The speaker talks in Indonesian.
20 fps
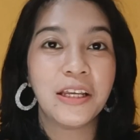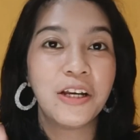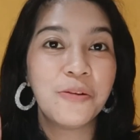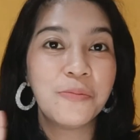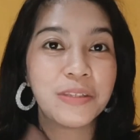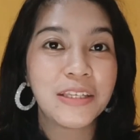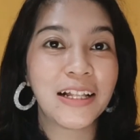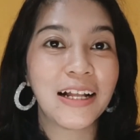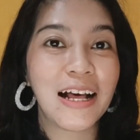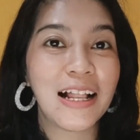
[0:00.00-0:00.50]
Jadi
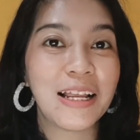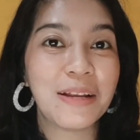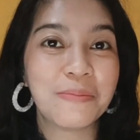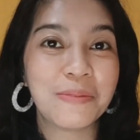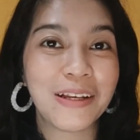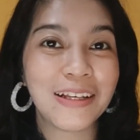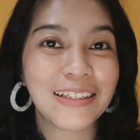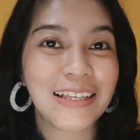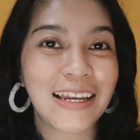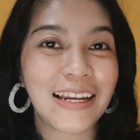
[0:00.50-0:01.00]
kalau misalnya
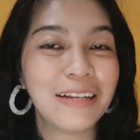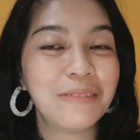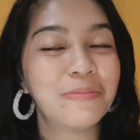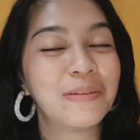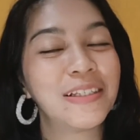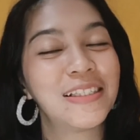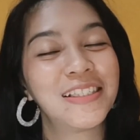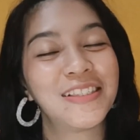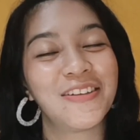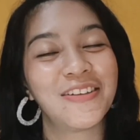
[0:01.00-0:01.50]
kalian penasaran,
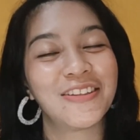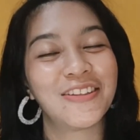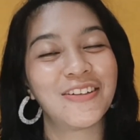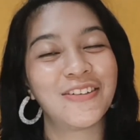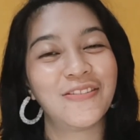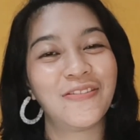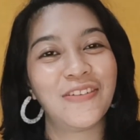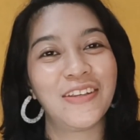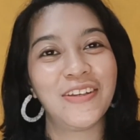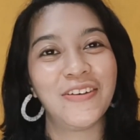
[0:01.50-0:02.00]
please
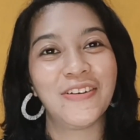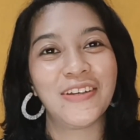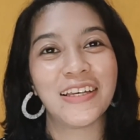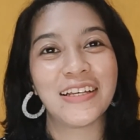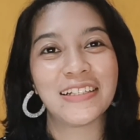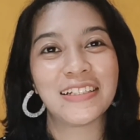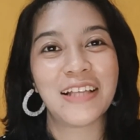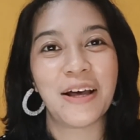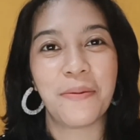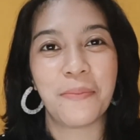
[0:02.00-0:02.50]
nonton
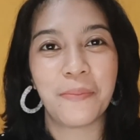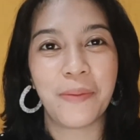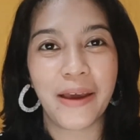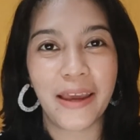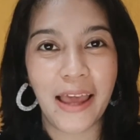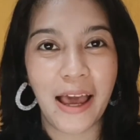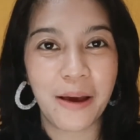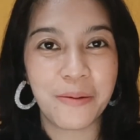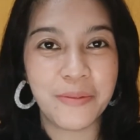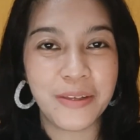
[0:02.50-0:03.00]
videonya
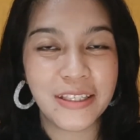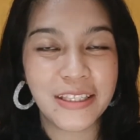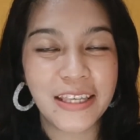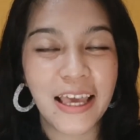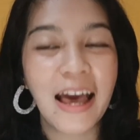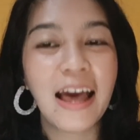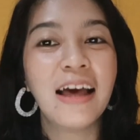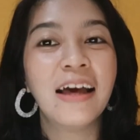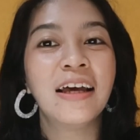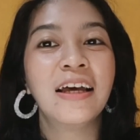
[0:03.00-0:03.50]
sampai
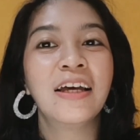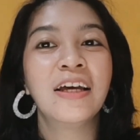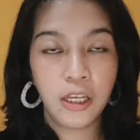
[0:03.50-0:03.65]
habis ya.